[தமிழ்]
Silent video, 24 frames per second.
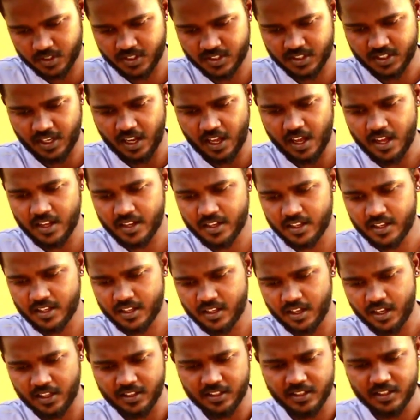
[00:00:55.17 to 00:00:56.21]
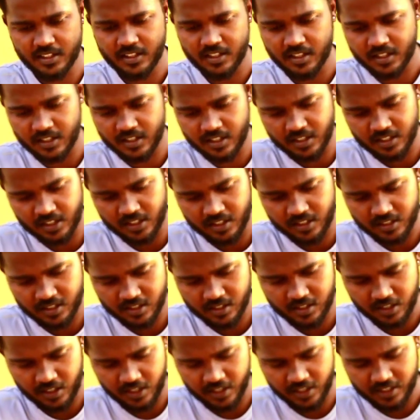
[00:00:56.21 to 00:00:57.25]
ஸ்டாரு அது இதுன்னு இருக்குங்க
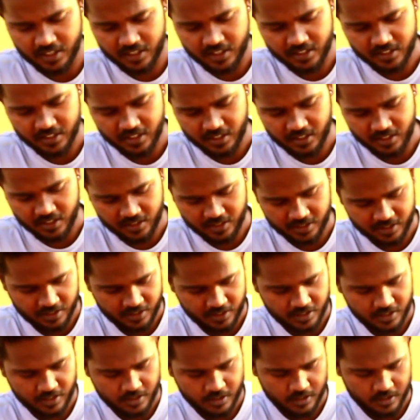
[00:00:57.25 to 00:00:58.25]
ஆனால் என்னென்னு தெரில எனக்கு